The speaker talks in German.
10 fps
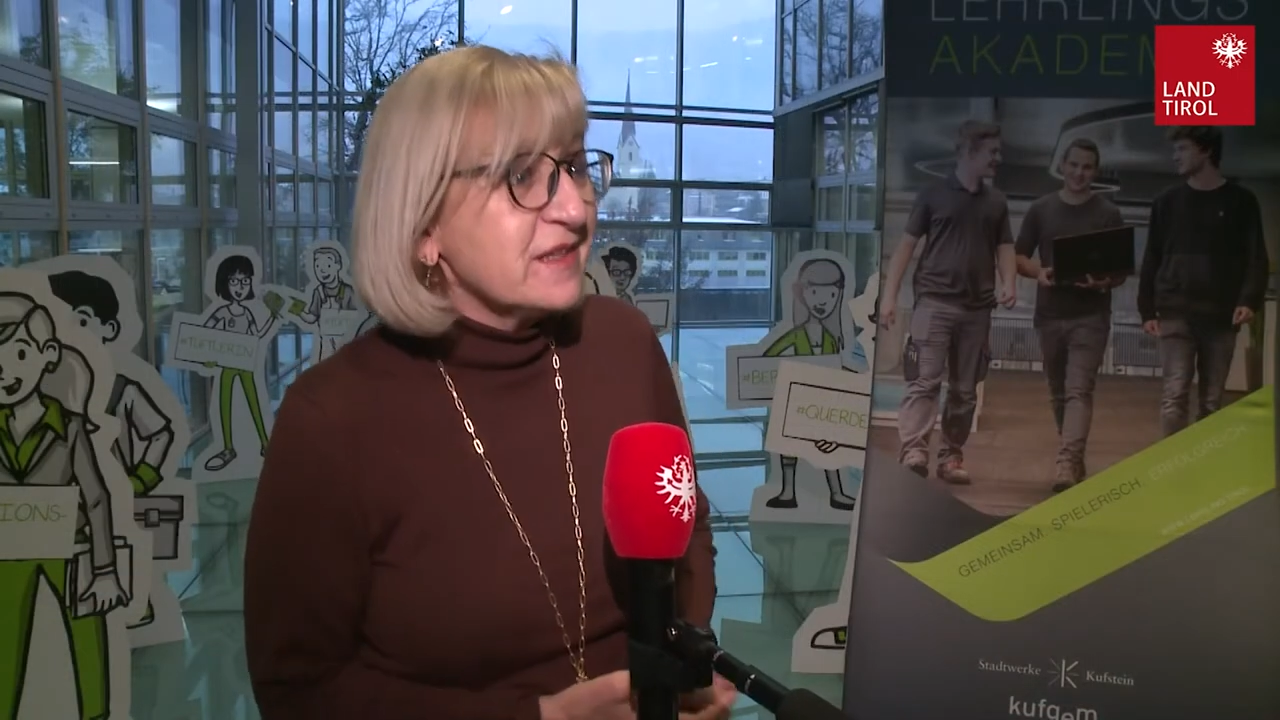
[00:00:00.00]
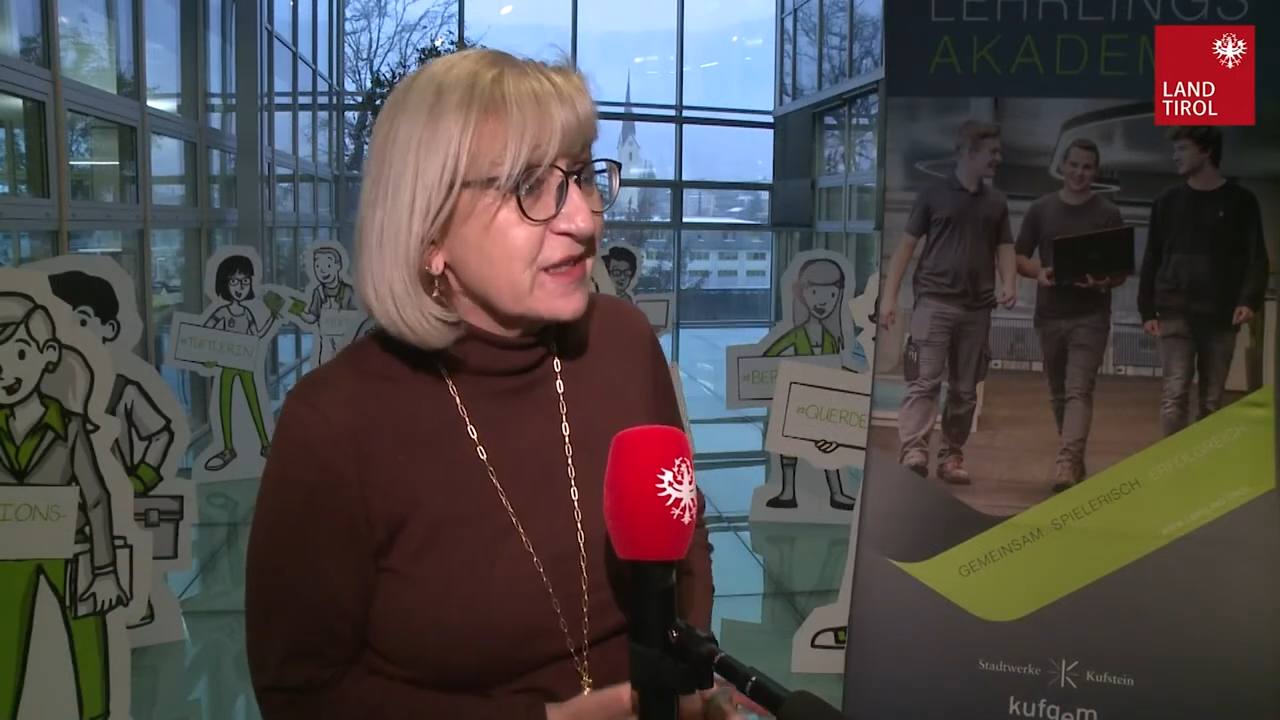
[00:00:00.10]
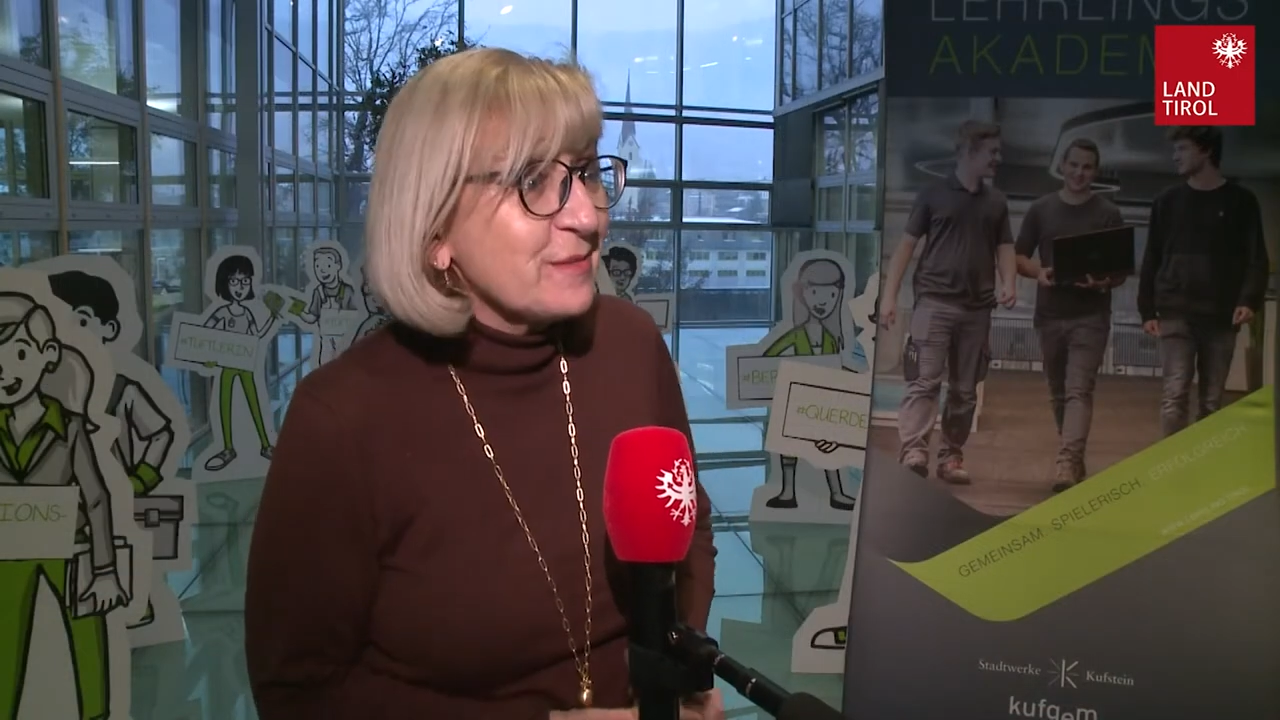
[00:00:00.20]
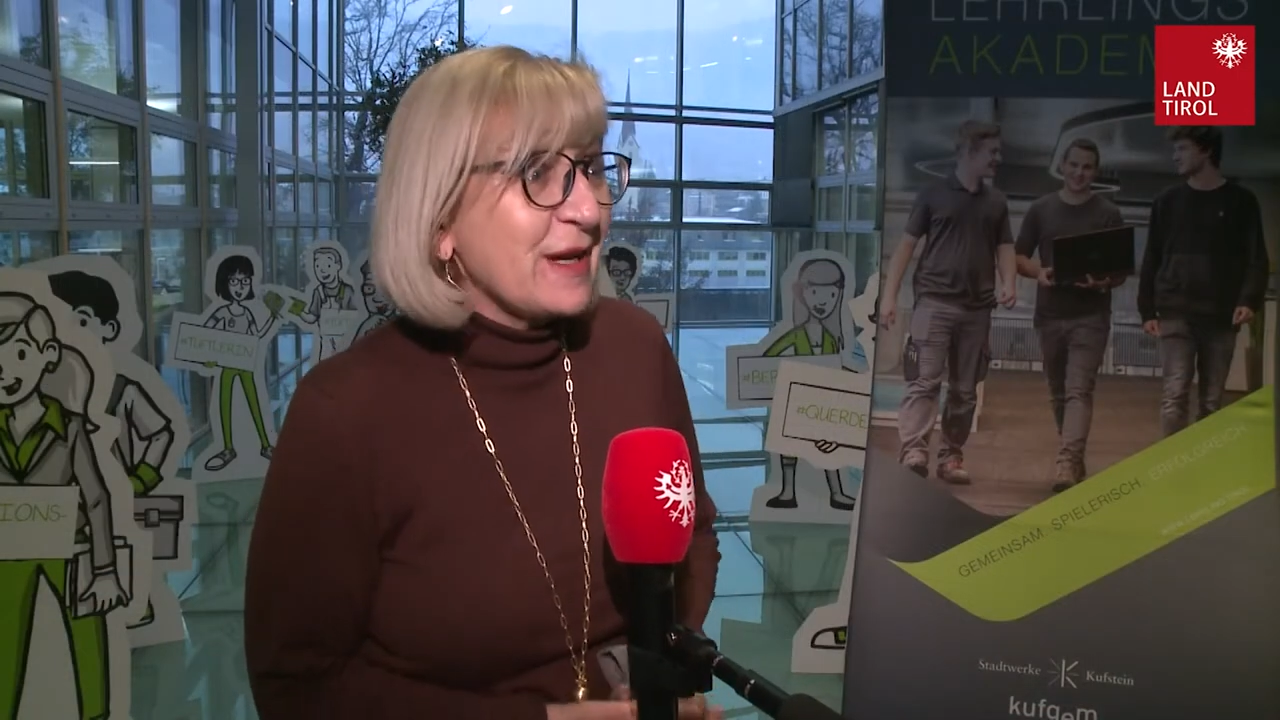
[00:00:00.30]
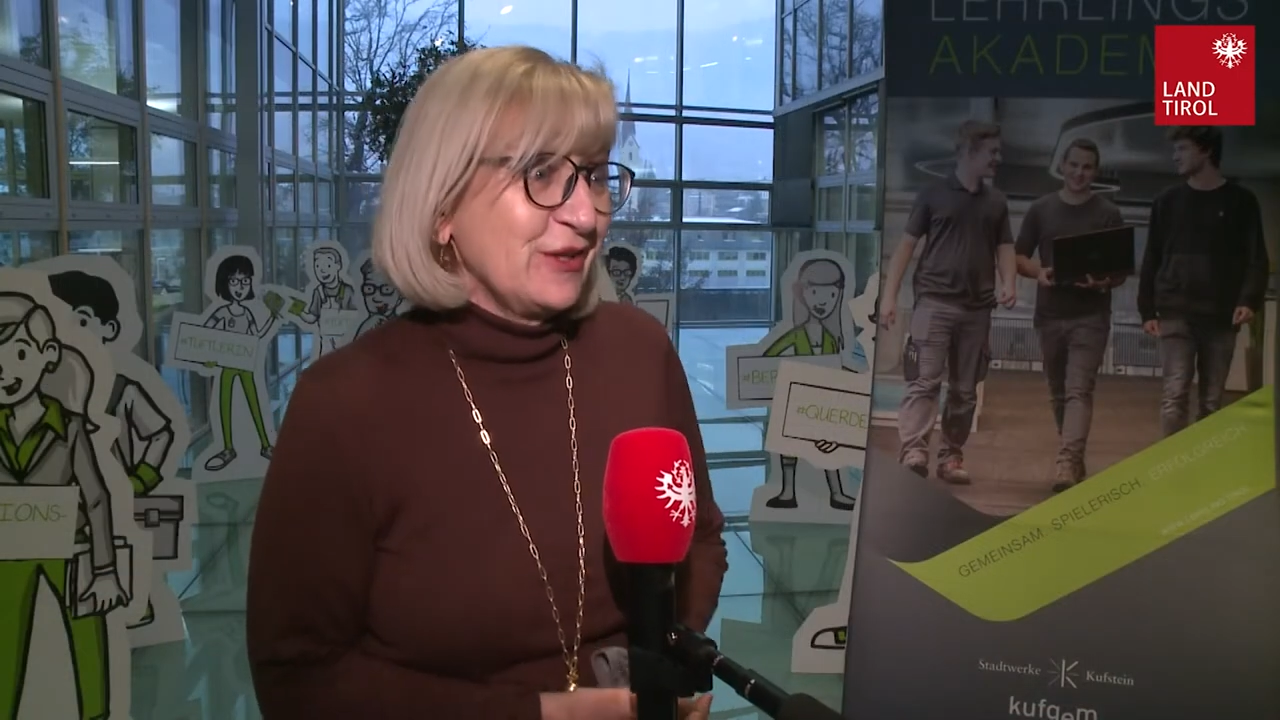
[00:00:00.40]

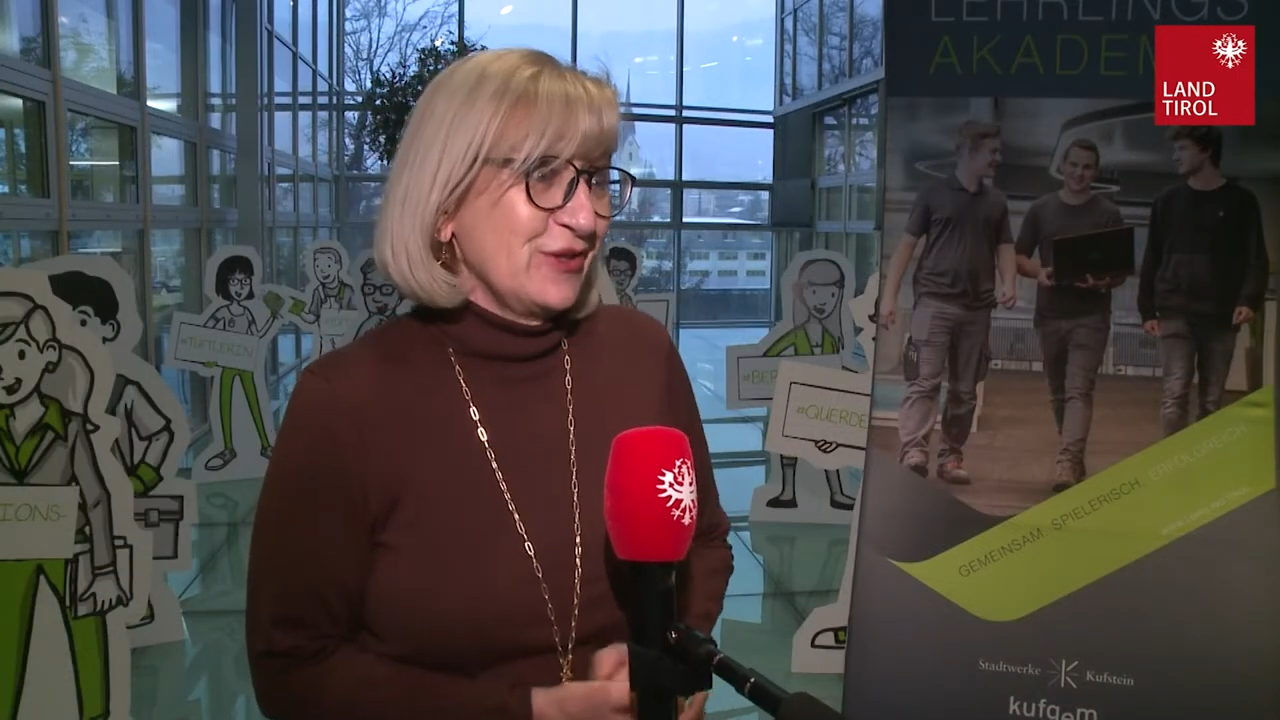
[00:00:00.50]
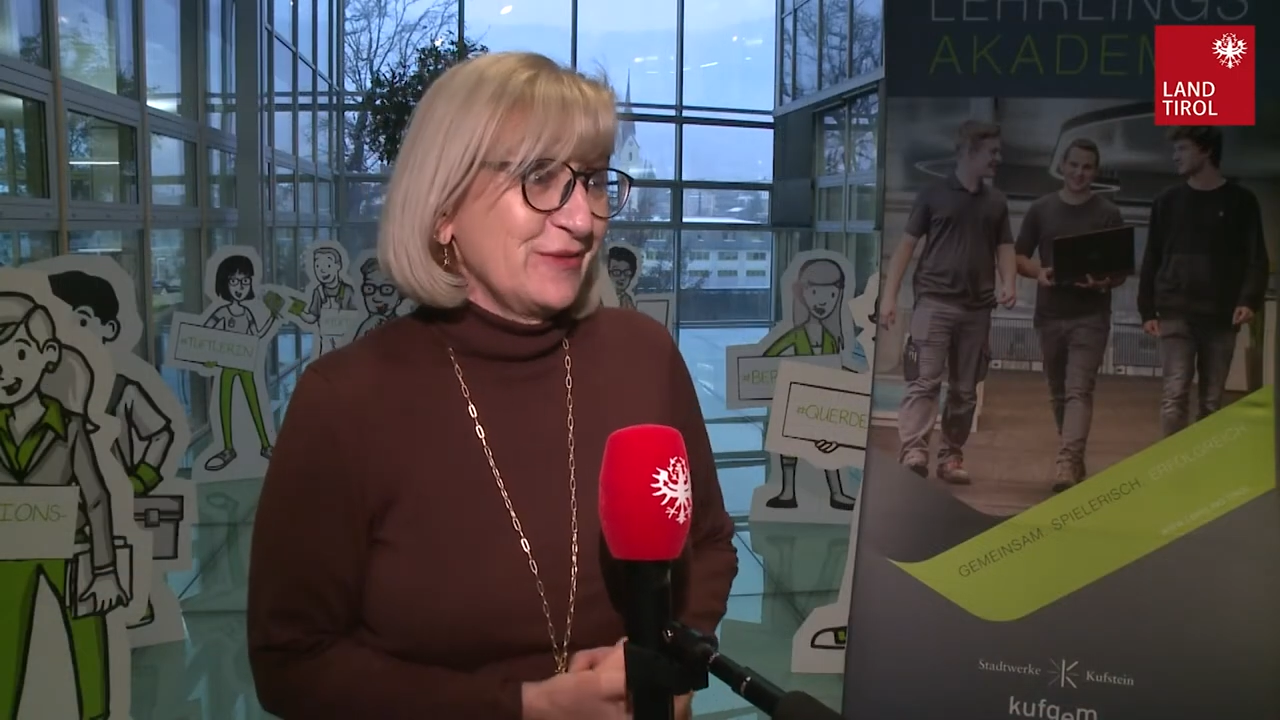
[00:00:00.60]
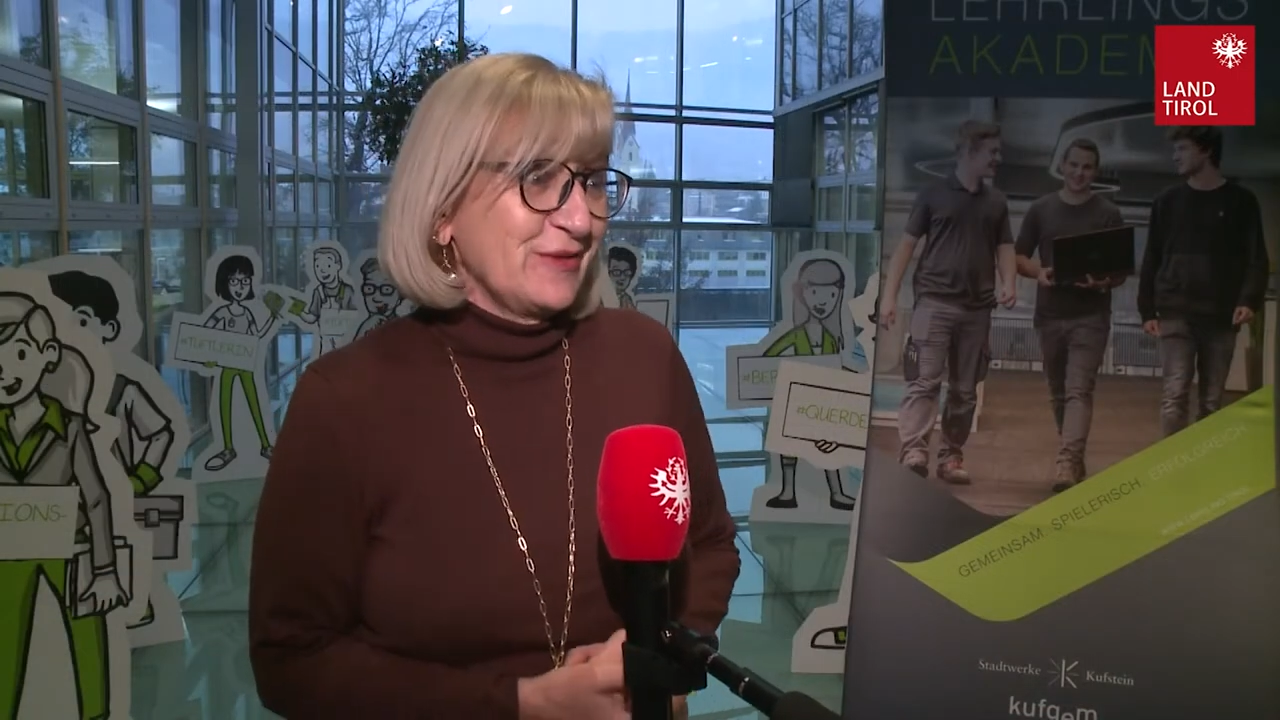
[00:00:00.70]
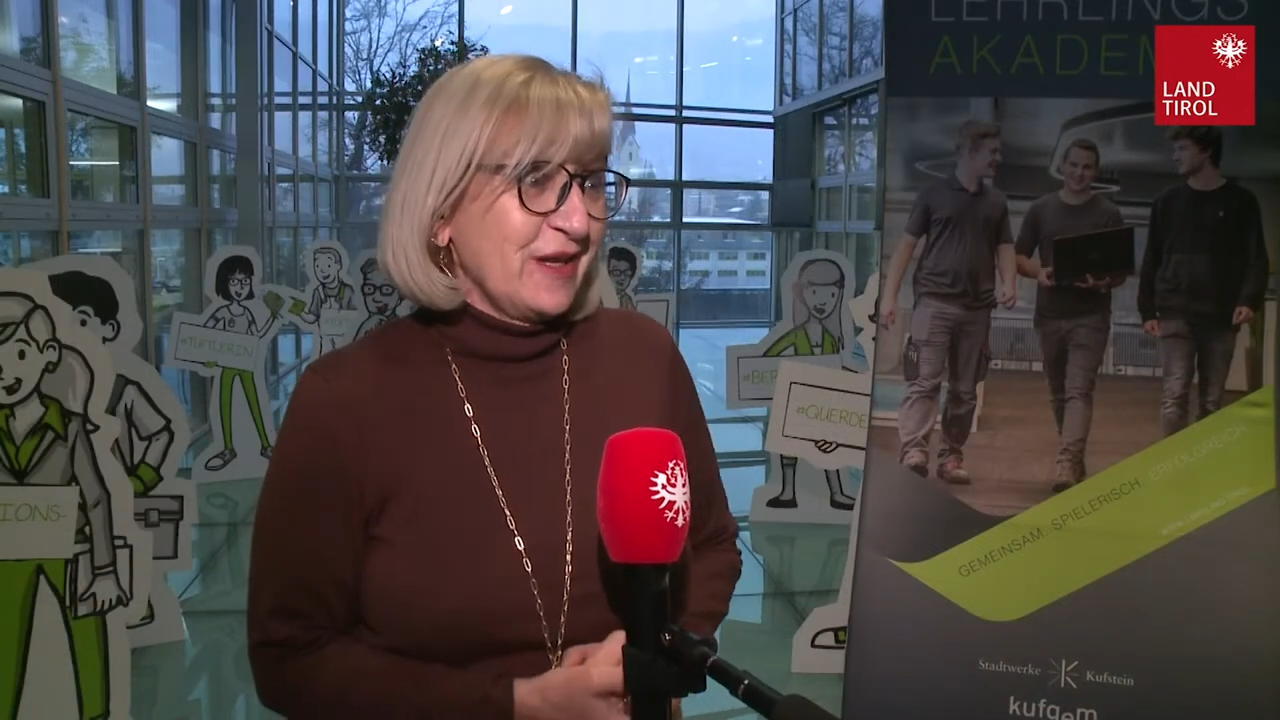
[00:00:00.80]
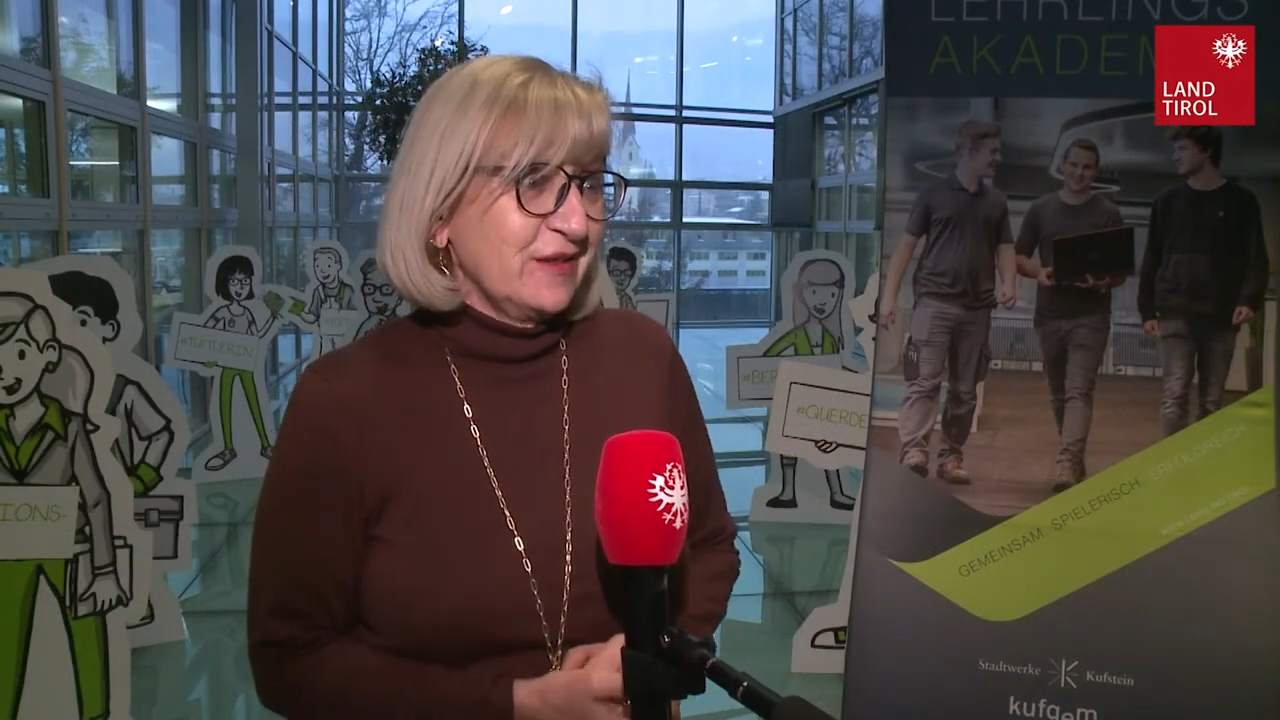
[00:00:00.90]

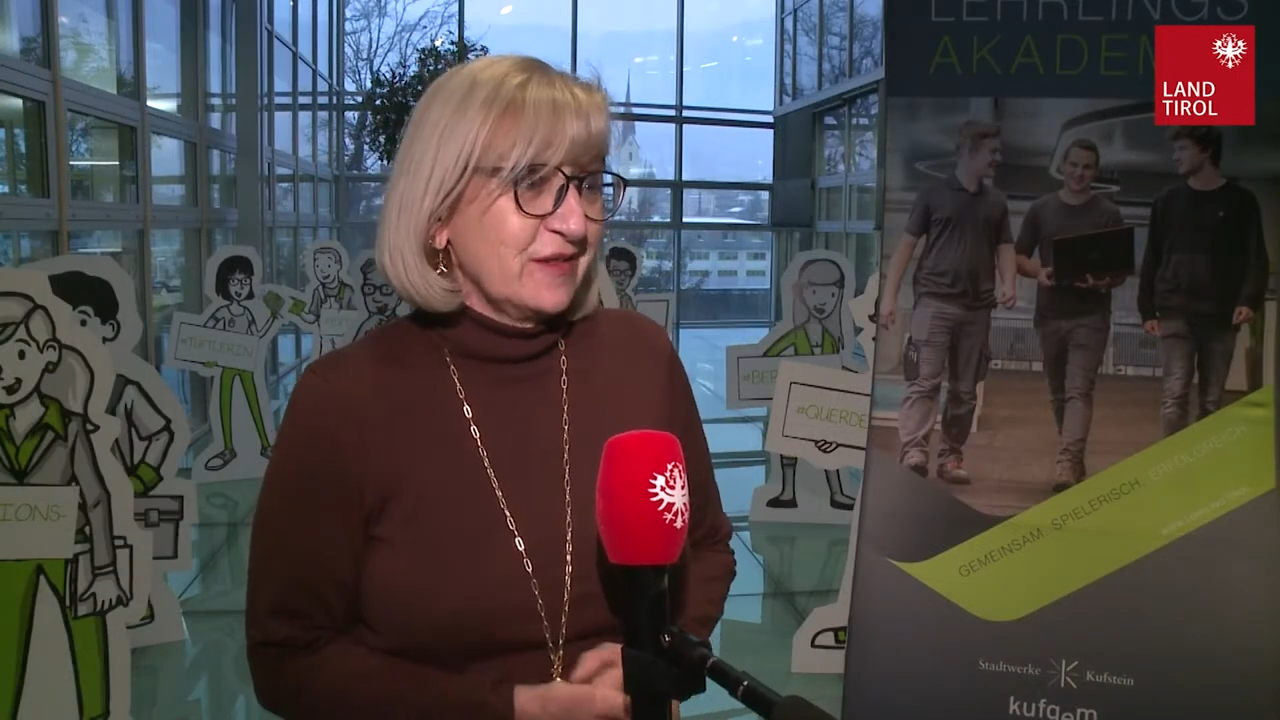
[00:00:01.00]
Gemeinschaft ein.